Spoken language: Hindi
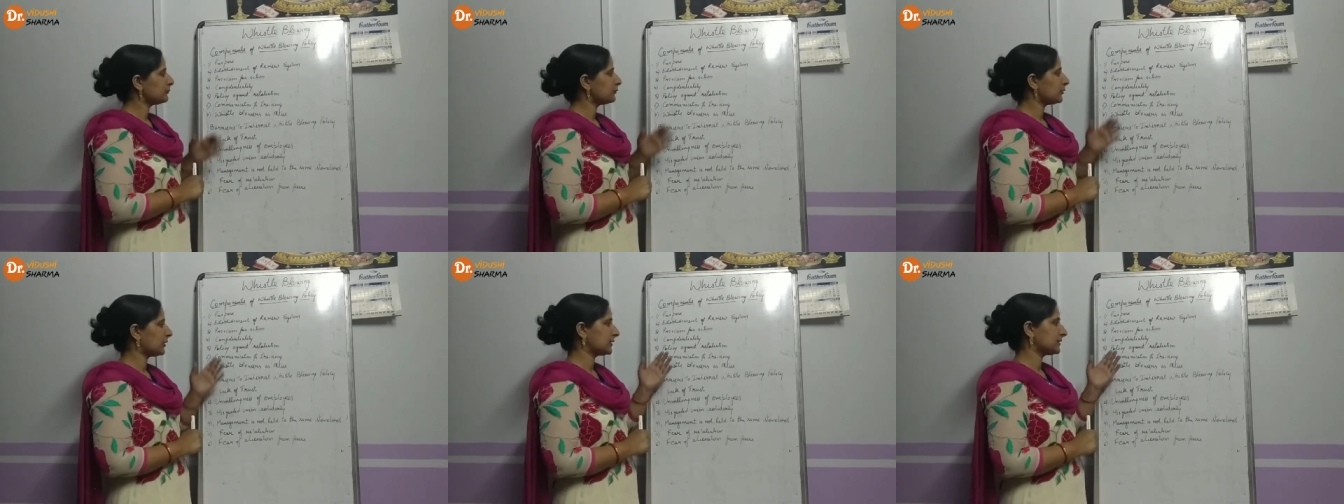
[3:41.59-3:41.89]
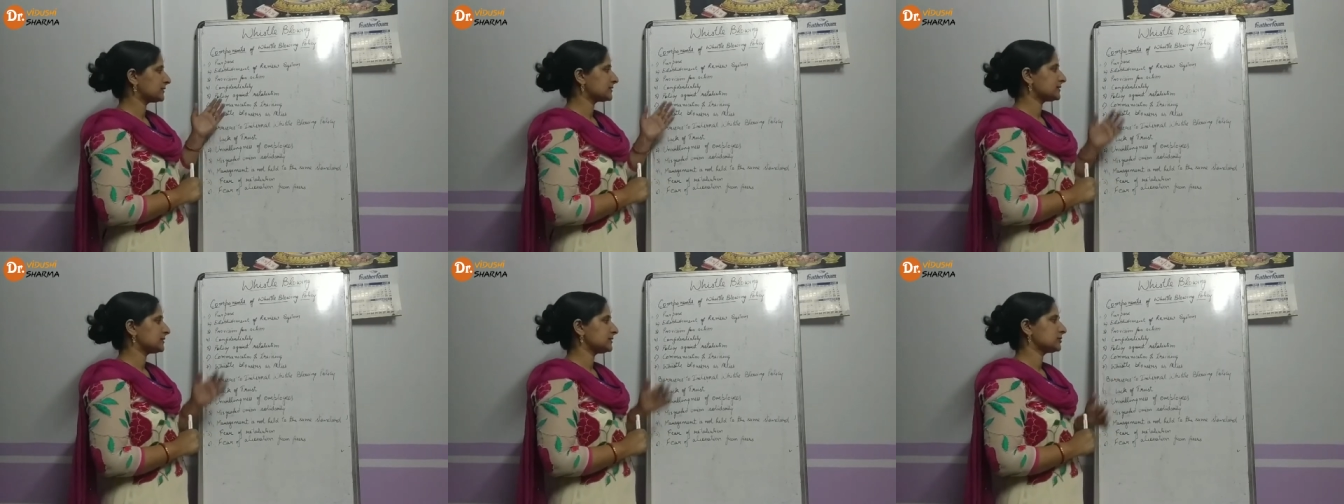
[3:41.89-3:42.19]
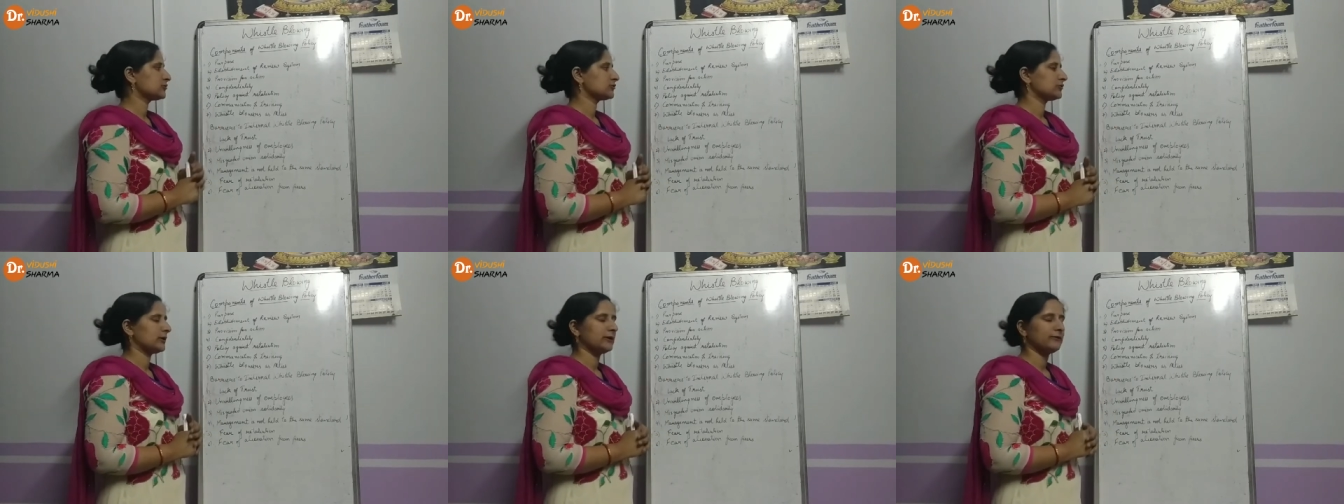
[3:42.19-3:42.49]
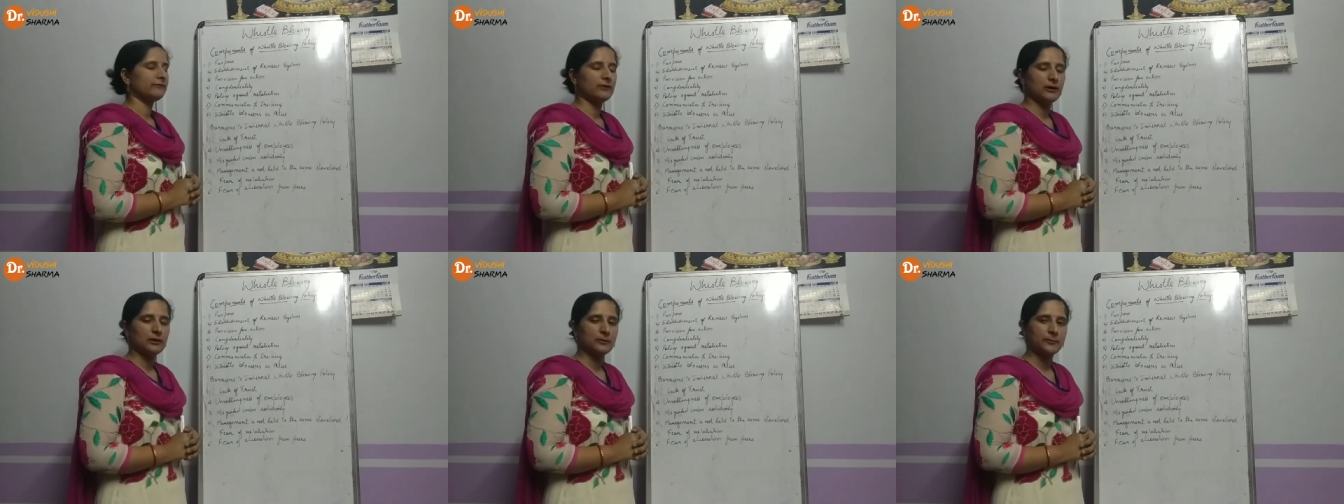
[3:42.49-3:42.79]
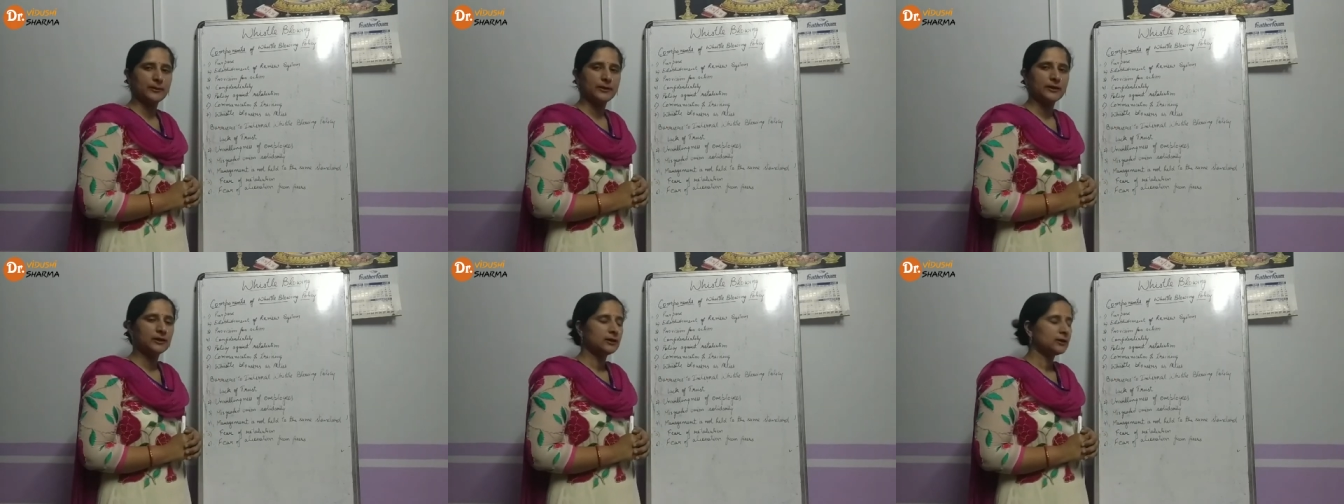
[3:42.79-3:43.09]
पॉलिसी जो है वहां
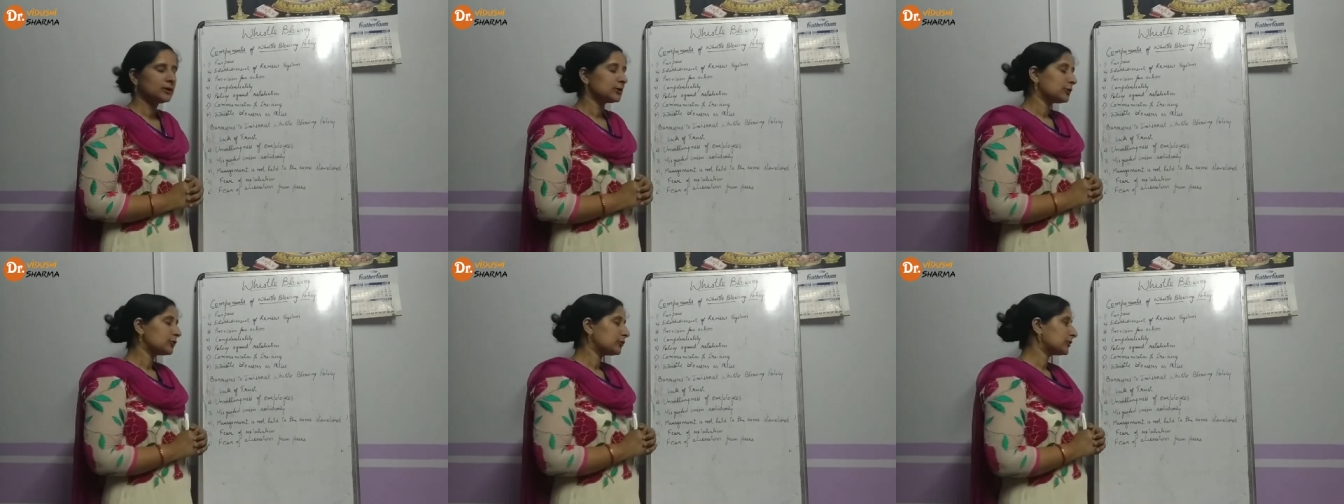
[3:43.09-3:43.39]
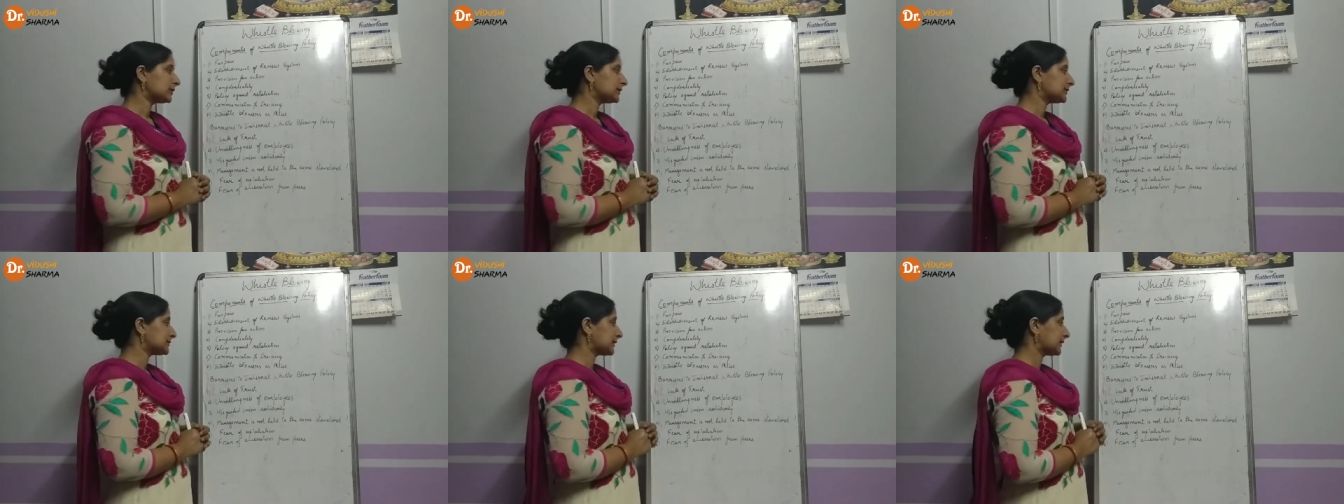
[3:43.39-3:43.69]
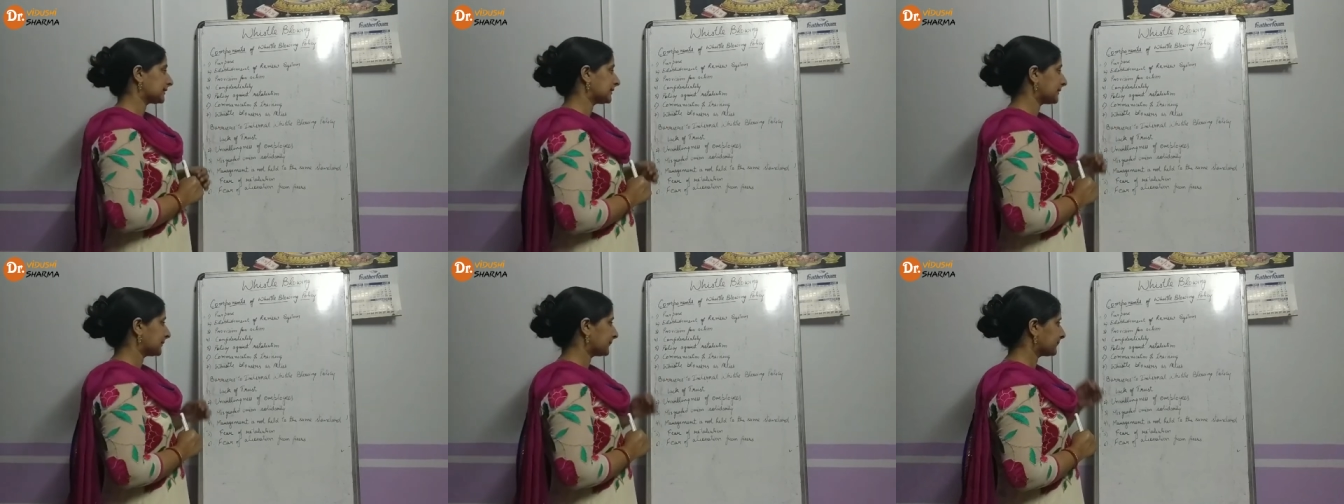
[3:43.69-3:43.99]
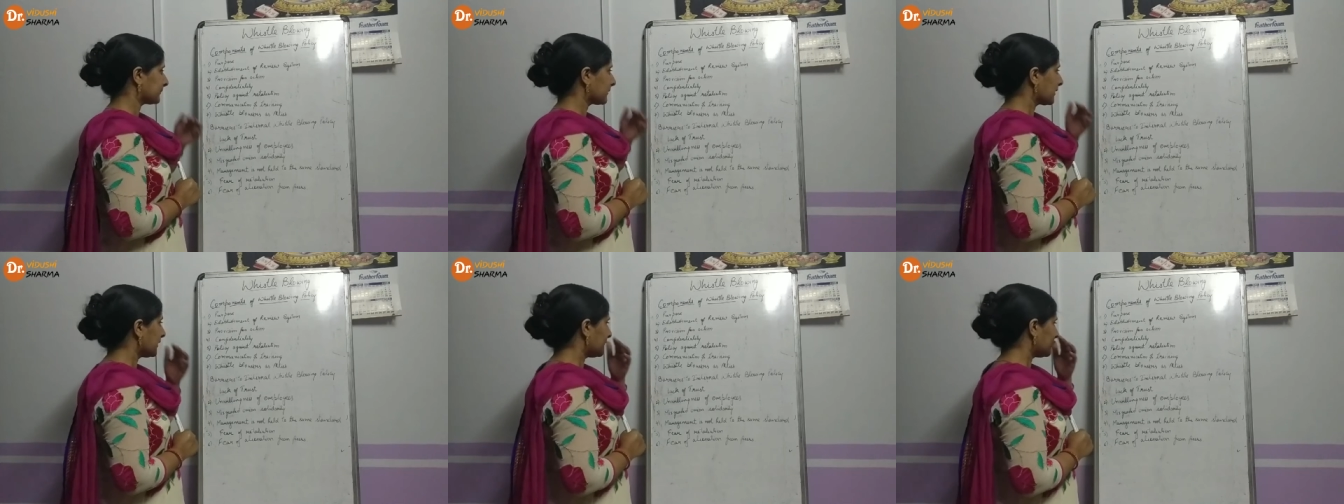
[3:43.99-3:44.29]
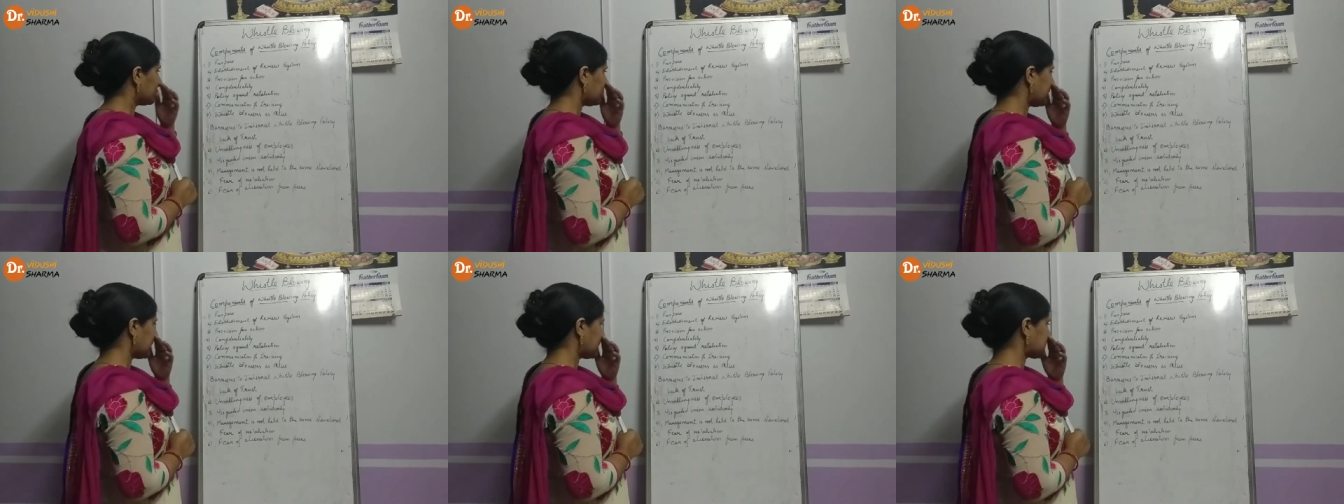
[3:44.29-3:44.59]
पे होनी चाहिए
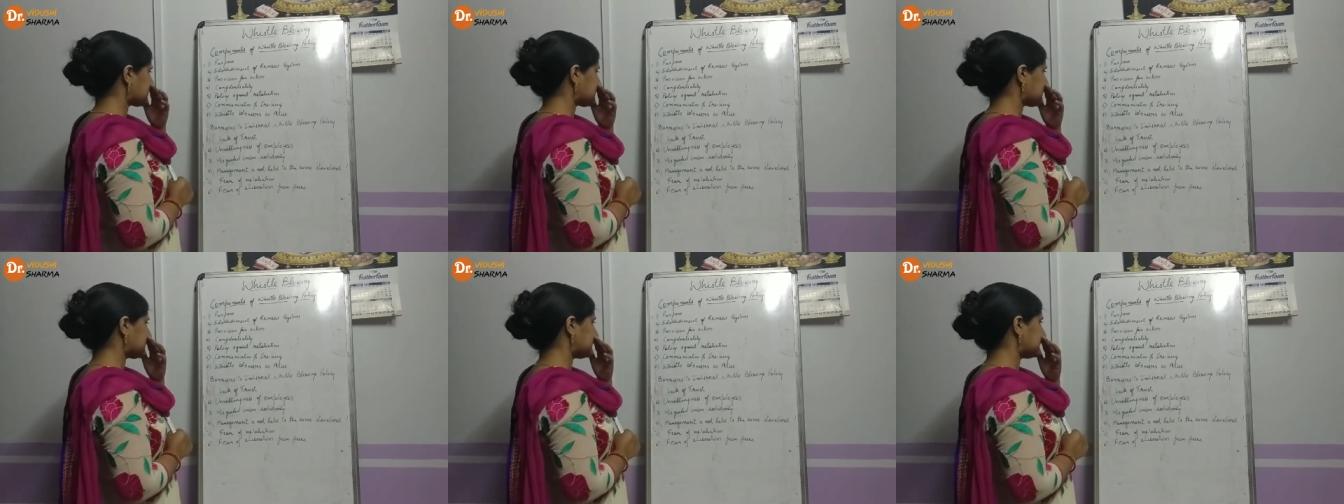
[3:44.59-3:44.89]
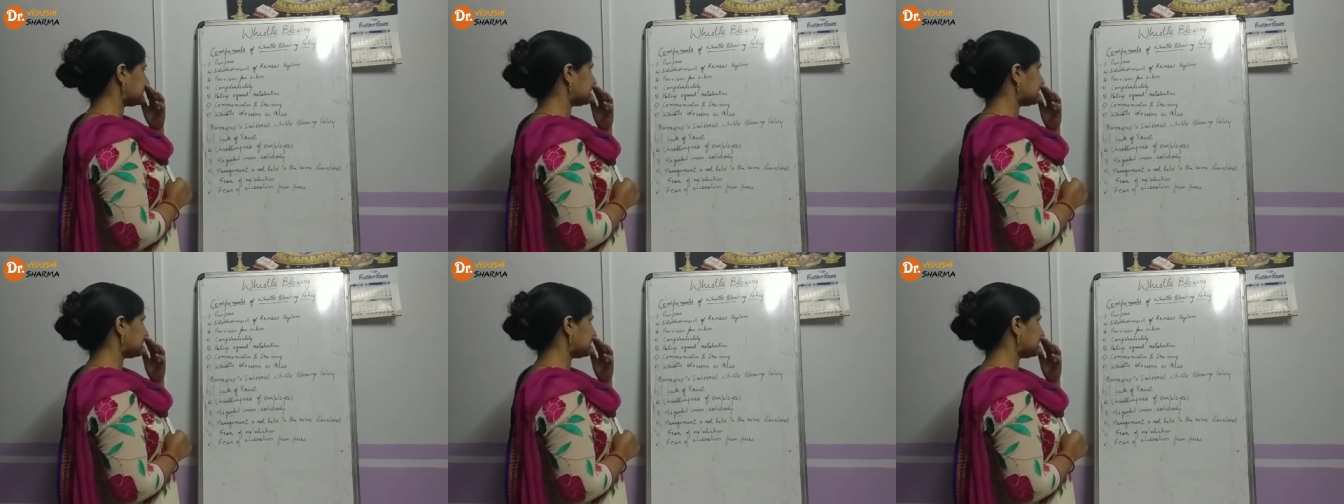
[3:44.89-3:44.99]
नेक्स्ट